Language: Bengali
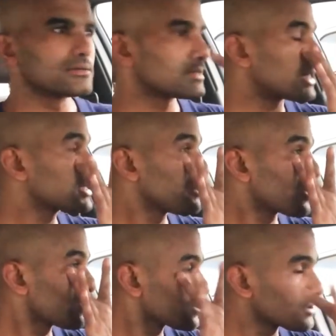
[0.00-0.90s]
তার চেয়ে
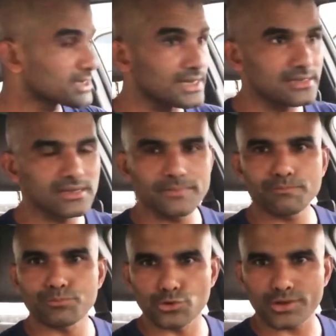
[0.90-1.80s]
বড় কথা হচ্ছে এই যে
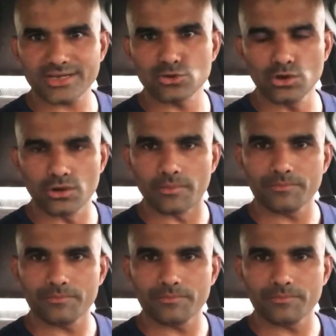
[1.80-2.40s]
প্রোডাক্টগুলো